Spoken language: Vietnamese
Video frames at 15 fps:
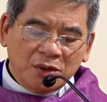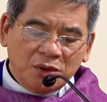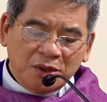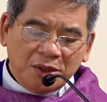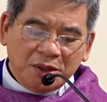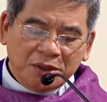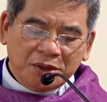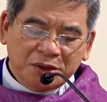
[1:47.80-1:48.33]

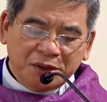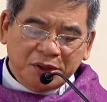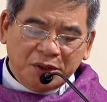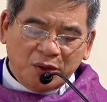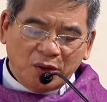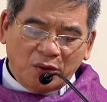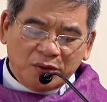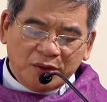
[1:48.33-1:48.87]
Nhưng người
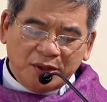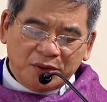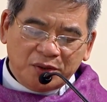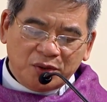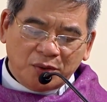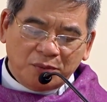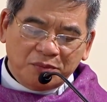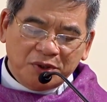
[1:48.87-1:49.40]
nhỏ nhất
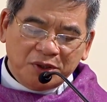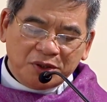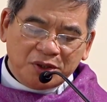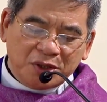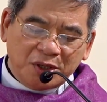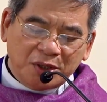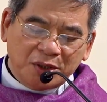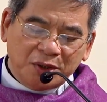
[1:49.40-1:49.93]
trong nước
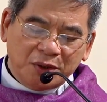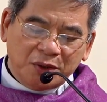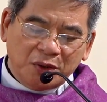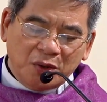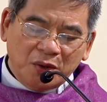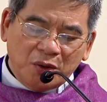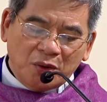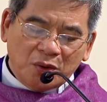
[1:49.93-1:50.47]
trời
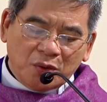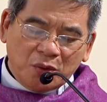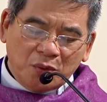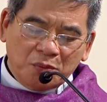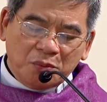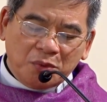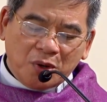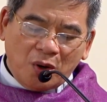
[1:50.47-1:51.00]

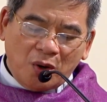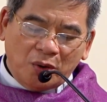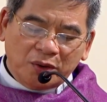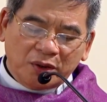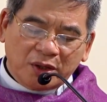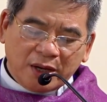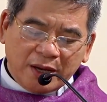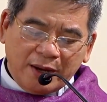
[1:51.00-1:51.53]
cũng
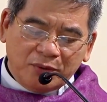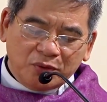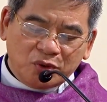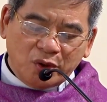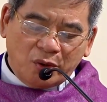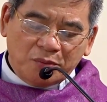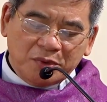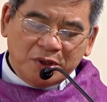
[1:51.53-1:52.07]
còn cao
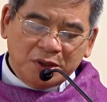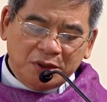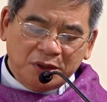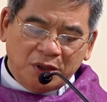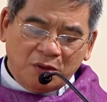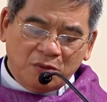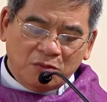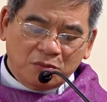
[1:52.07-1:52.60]
trọng hơn
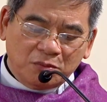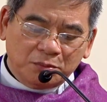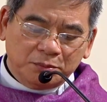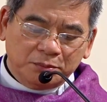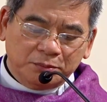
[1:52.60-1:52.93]
ông.